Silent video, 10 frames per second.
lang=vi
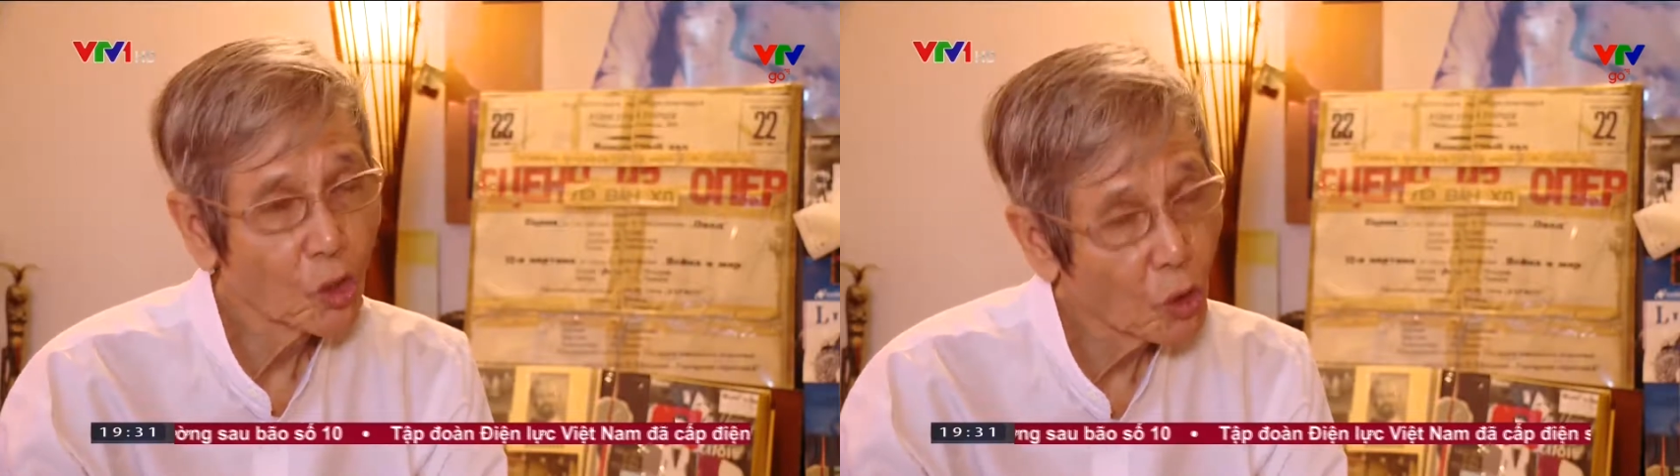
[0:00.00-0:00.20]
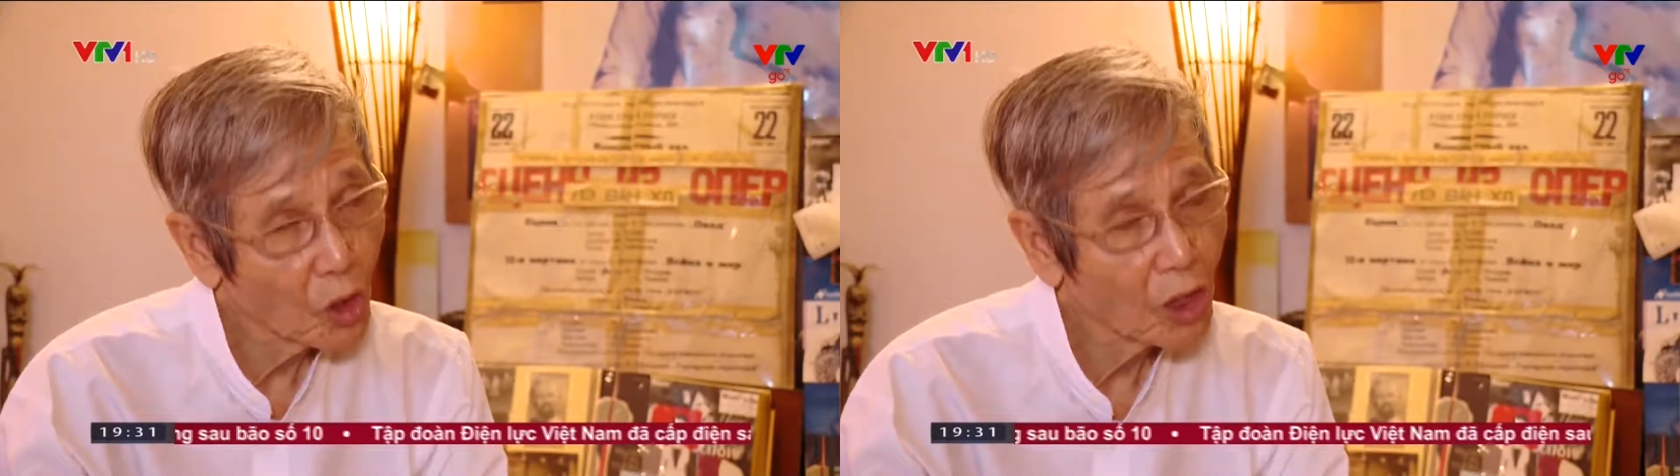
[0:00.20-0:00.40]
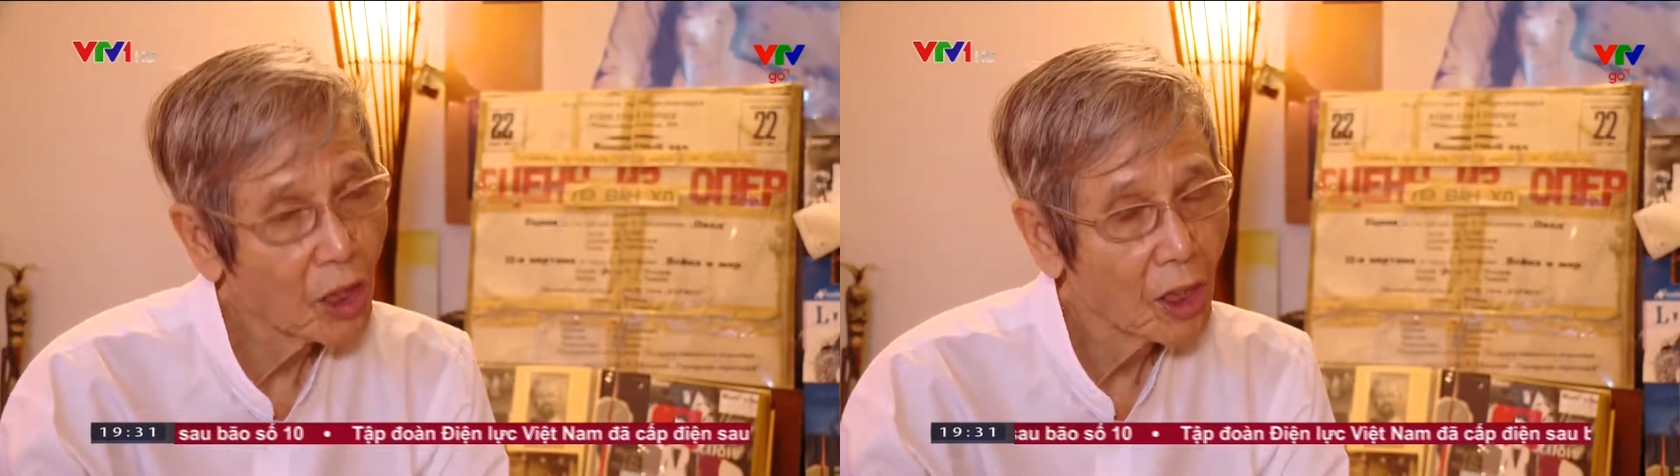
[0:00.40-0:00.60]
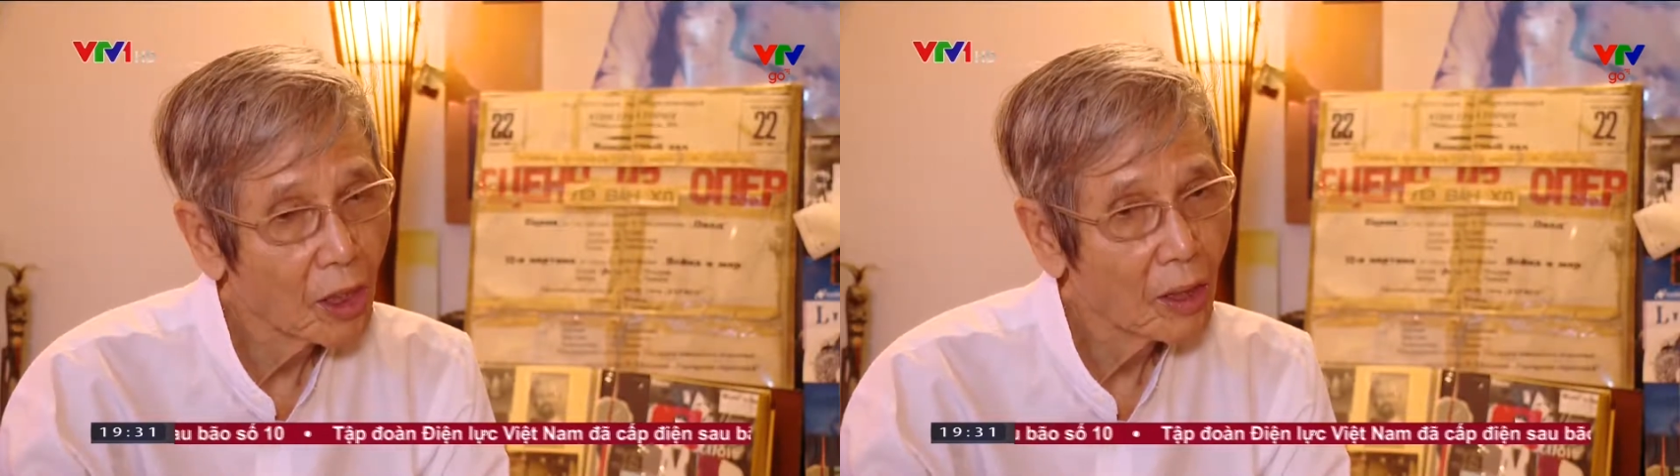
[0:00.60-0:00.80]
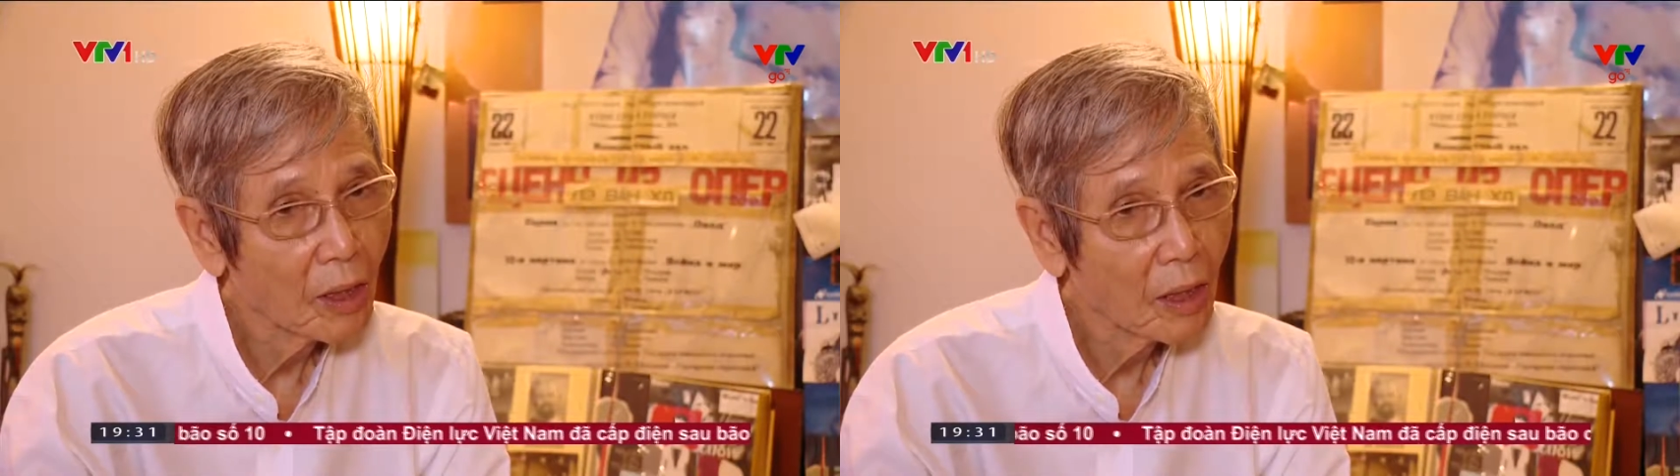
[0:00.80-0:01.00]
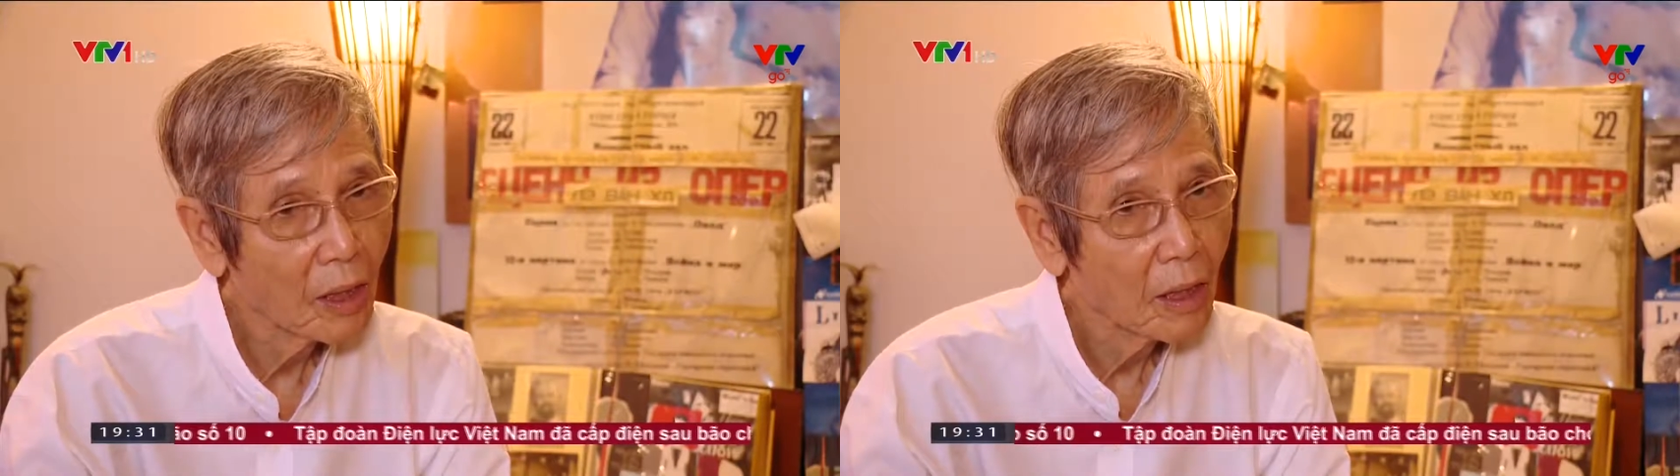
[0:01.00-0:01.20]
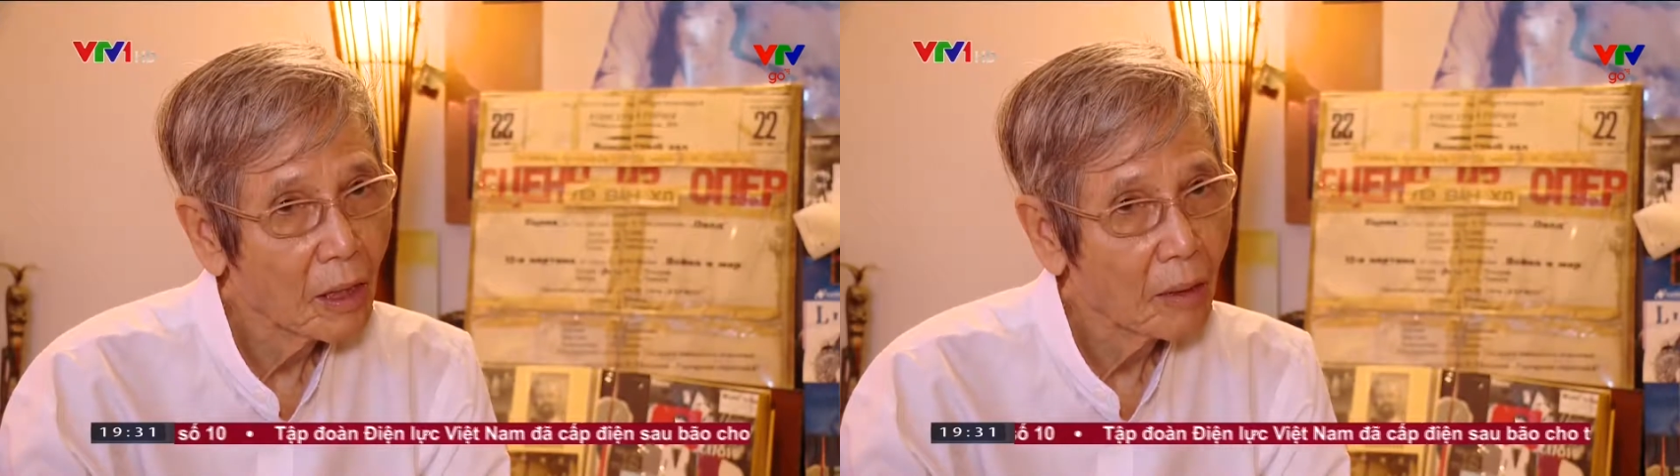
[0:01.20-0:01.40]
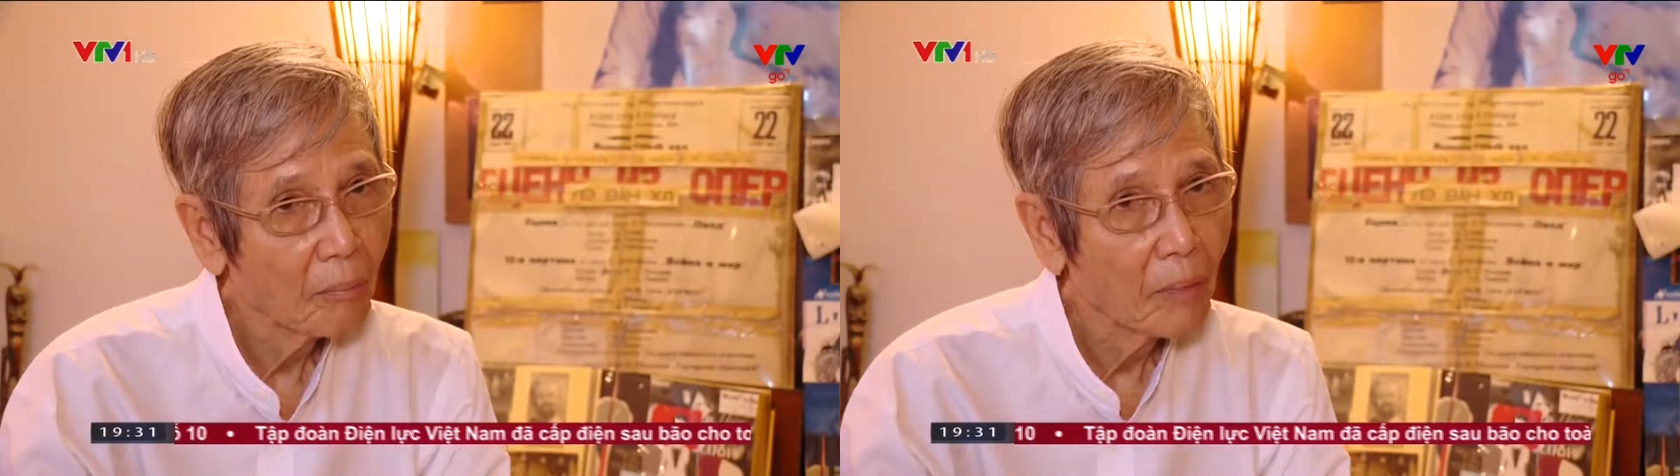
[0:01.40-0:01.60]
tôi
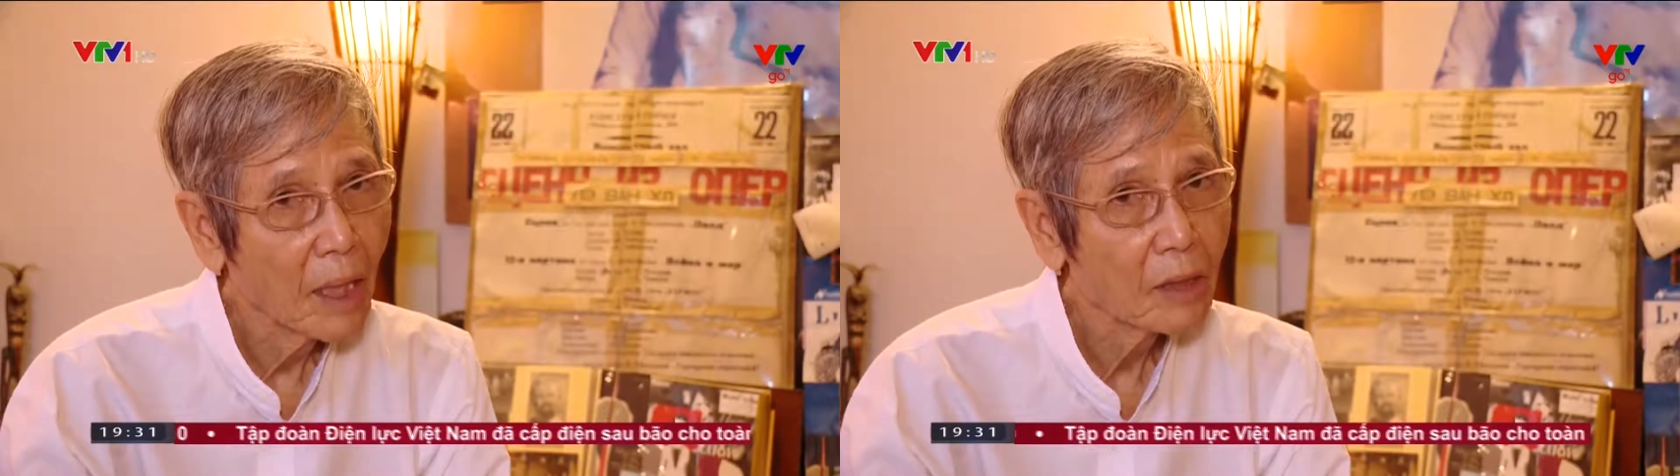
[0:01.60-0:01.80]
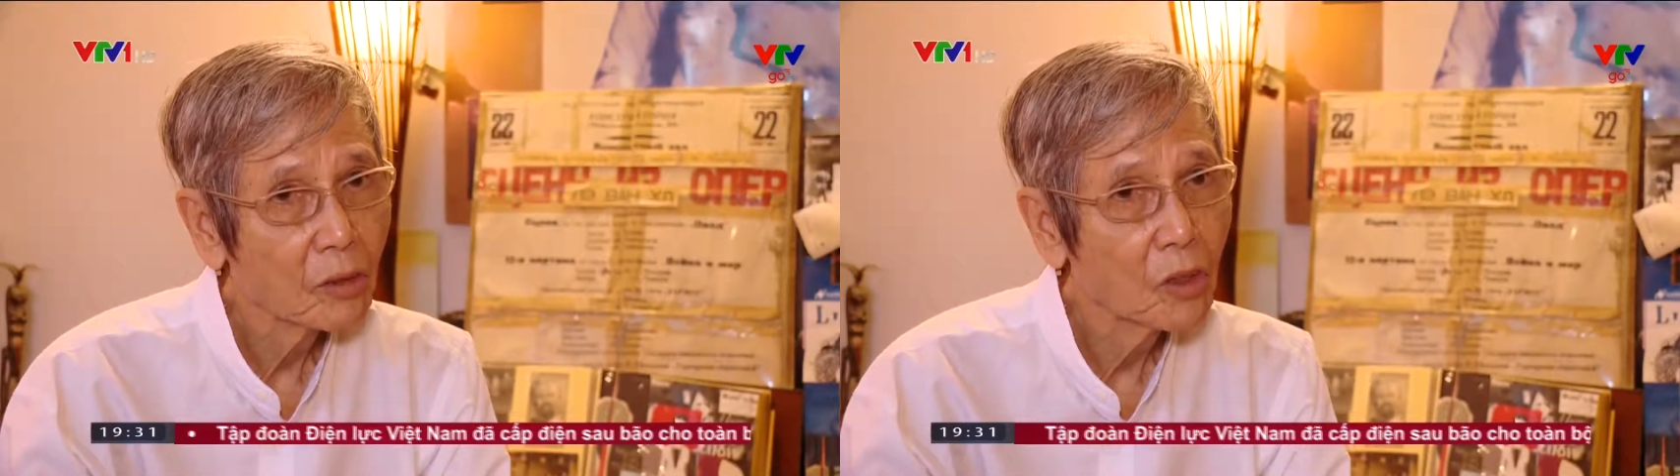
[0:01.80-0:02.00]
mà